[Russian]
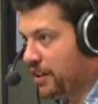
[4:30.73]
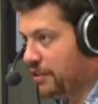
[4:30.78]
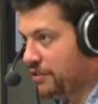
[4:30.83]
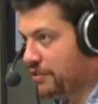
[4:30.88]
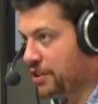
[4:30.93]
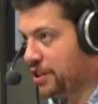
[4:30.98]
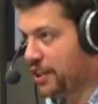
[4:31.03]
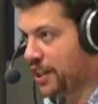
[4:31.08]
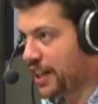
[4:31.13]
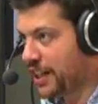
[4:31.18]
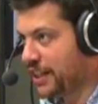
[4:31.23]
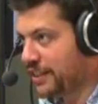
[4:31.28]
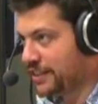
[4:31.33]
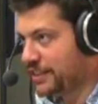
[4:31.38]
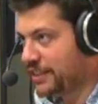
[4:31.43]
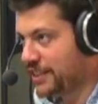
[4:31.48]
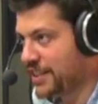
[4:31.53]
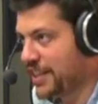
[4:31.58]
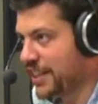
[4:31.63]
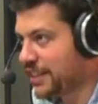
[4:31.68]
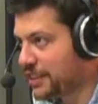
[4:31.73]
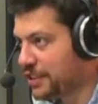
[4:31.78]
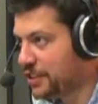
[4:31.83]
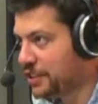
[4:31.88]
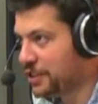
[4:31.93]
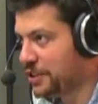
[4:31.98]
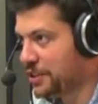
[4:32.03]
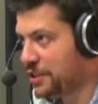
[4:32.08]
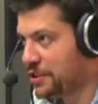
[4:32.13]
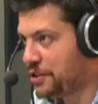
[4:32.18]
Вчера десятки
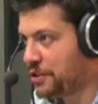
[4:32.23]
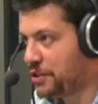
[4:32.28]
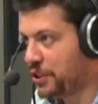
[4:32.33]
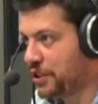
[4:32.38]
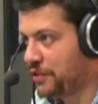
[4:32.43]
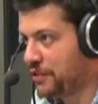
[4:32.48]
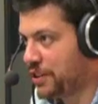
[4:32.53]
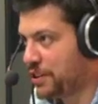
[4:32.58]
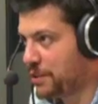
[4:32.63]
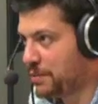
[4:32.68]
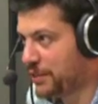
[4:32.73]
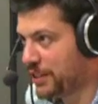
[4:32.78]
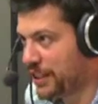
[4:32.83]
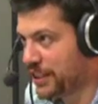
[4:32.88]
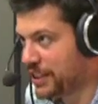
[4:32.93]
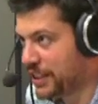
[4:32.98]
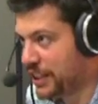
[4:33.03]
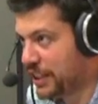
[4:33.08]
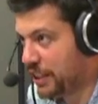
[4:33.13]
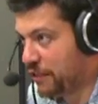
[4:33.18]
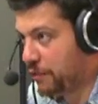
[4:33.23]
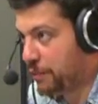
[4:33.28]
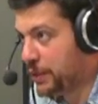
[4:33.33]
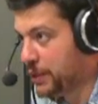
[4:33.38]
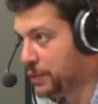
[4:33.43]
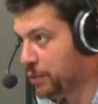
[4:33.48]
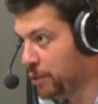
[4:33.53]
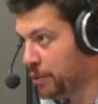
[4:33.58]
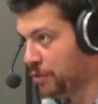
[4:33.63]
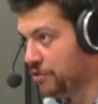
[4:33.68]
тысяч человек смотрели их в
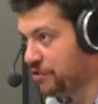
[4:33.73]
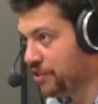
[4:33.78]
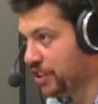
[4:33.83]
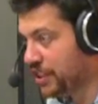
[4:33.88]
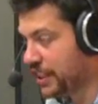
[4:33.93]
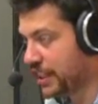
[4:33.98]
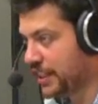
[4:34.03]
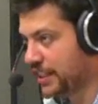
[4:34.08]
прямом эфире,